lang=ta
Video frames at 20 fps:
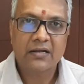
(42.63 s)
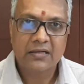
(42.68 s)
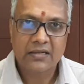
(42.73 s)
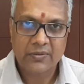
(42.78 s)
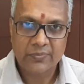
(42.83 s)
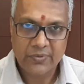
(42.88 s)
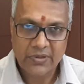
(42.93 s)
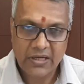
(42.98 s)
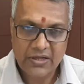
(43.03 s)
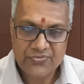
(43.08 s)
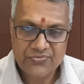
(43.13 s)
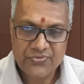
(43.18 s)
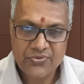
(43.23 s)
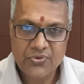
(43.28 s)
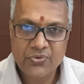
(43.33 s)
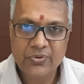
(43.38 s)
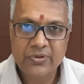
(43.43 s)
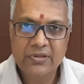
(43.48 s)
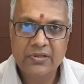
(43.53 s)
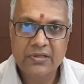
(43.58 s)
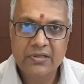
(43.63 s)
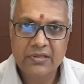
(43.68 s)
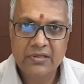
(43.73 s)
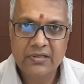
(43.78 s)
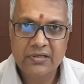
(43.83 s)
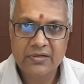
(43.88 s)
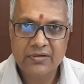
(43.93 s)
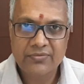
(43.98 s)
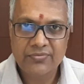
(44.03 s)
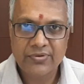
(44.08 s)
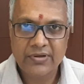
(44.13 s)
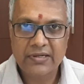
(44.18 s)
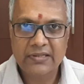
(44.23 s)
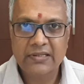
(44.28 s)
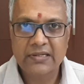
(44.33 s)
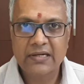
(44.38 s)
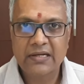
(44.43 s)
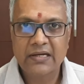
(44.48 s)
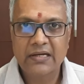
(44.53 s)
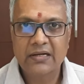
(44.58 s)
நம் கர்ஃப்யூ வந்து
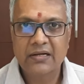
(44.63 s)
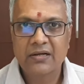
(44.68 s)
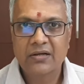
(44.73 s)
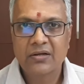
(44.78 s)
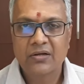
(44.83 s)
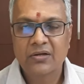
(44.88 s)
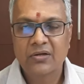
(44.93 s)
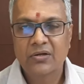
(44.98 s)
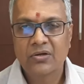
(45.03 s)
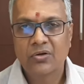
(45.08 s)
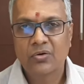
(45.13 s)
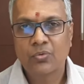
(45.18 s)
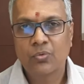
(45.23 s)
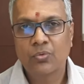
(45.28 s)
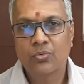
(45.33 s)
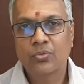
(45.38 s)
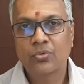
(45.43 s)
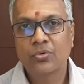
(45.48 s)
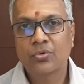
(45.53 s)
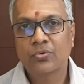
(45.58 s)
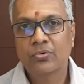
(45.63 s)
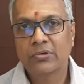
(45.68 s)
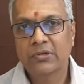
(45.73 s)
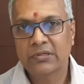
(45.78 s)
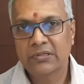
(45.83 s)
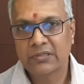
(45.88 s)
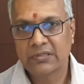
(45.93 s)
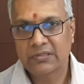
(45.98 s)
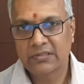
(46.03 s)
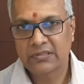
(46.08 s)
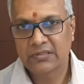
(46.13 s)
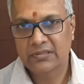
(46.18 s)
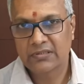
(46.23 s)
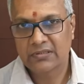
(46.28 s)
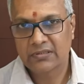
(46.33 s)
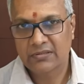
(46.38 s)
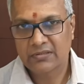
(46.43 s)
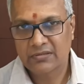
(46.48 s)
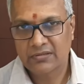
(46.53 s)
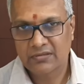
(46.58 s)
ஃபர்தராக இன்னொரு ஒரு
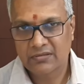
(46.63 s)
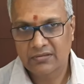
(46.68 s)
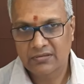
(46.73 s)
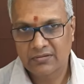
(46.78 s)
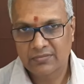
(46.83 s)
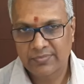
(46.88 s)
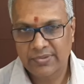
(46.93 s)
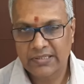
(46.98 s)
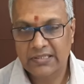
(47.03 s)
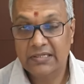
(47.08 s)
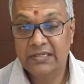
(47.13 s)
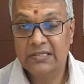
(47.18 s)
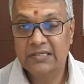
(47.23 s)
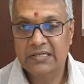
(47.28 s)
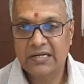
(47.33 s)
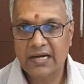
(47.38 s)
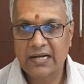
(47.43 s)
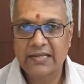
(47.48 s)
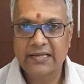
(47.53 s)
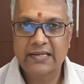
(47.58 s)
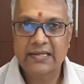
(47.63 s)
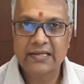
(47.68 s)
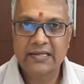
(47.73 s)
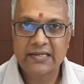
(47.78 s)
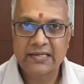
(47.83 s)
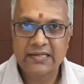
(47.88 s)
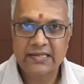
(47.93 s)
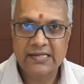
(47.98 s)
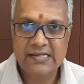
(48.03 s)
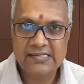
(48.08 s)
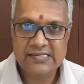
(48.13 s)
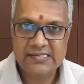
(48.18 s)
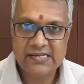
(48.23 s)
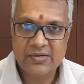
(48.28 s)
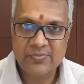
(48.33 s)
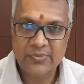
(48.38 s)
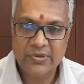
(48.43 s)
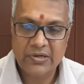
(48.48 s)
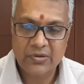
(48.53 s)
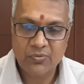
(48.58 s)
பதினஞ்சு நாளைக்கு
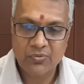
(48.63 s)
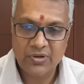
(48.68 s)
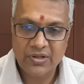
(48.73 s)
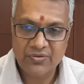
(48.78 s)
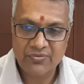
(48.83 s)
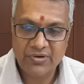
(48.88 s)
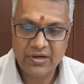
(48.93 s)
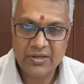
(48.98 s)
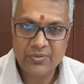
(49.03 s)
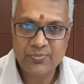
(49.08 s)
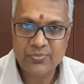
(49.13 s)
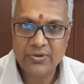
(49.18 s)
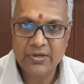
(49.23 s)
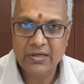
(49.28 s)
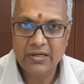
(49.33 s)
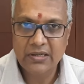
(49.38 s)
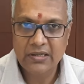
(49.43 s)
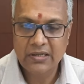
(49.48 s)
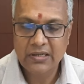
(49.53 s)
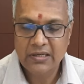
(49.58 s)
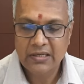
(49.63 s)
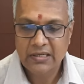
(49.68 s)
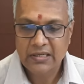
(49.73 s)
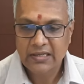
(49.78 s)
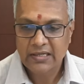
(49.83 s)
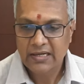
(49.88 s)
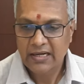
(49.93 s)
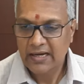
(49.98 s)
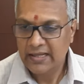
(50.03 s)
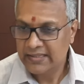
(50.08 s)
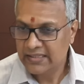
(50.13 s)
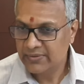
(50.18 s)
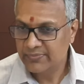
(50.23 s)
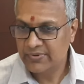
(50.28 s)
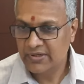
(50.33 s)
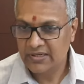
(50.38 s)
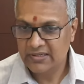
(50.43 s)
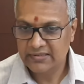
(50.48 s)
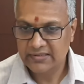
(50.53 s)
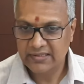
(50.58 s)
எக்ஸ்டெண்ட் பண்ணக்கூடிய வாய்ப்புகள்
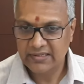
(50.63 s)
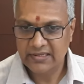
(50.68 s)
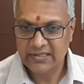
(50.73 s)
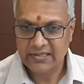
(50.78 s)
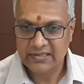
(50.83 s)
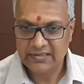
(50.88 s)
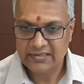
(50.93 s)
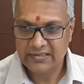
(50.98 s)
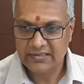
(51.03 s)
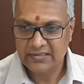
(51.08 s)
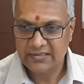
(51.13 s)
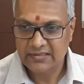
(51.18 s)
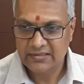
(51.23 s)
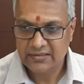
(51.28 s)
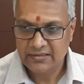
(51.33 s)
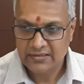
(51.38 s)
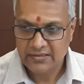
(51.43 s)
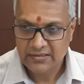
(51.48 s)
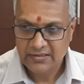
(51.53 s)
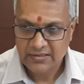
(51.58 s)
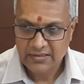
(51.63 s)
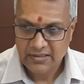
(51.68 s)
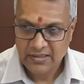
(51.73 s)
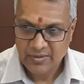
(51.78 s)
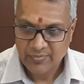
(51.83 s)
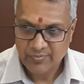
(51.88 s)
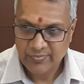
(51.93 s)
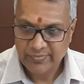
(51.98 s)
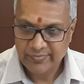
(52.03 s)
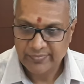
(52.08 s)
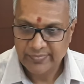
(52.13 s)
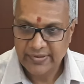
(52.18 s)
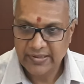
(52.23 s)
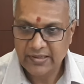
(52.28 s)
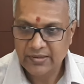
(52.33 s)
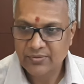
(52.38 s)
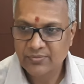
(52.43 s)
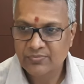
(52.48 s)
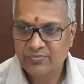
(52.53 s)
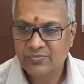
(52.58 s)
அதிகமாக தெரிகிறது
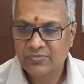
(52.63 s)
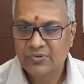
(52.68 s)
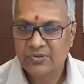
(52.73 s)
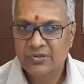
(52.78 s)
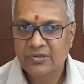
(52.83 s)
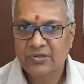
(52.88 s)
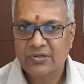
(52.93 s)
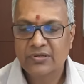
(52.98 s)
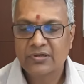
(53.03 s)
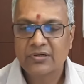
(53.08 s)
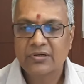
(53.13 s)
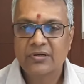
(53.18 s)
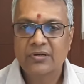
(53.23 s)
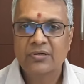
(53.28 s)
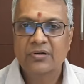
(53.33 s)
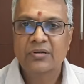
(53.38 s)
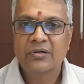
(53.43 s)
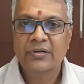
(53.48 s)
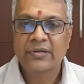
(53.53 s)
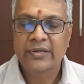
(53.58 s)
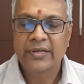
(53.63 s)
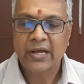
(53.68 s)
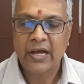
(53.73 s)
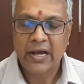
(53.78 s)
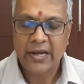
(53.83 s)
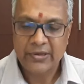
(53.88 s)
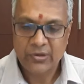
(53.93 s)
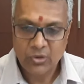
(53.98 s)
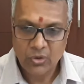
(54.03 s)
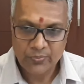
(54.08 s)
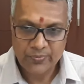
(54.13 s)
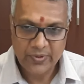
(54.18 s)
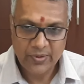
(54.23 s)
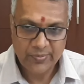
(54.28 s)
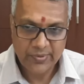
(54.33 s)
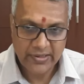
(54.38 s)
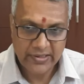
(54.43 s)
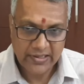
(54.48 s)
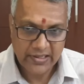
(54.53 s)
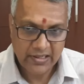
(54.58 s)
மேலும் ஐரோப்பிய
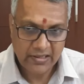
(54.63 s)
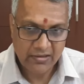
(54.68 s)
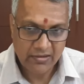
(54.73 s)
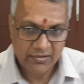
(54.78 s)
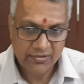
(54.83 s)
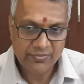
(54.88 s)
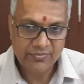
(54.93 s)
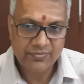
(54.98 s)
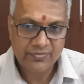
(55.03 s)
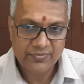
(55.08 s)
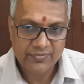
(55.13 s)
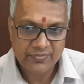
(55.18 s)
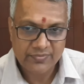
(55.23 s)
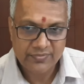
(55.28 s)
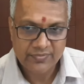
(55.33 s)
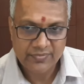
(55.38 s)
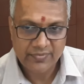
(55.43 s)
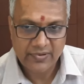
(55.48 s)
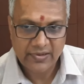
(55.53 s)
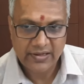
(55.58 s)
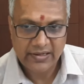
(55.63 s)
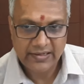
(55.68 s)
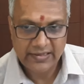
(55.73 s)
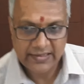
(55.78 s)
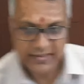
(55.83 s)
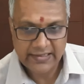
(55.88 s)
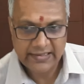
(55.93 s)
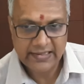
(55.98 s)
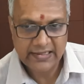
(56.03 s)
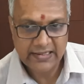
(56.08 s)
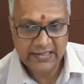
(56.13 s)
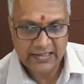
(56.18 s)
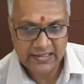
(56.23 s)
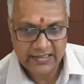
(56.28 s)
மார்க்கெட்டிலும் நிறைய